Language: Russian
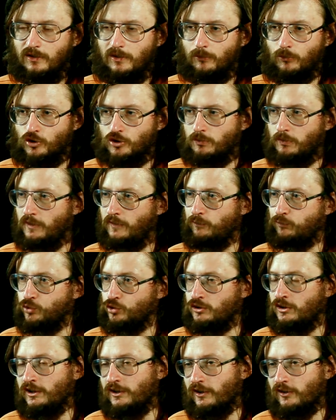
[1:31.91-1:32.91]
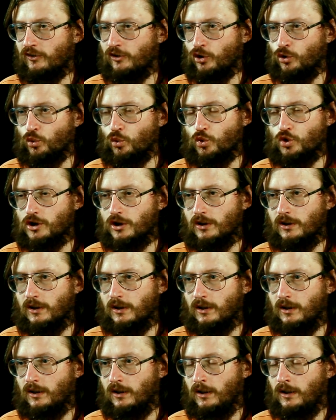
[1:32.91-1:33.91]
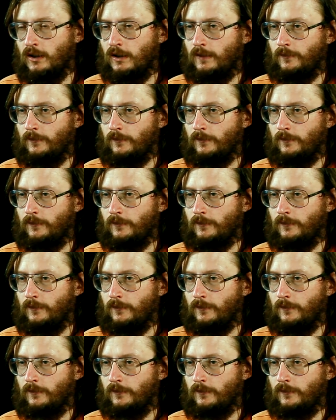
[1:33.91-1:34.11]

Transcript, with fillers: там, может быть, в пустынях засушенные,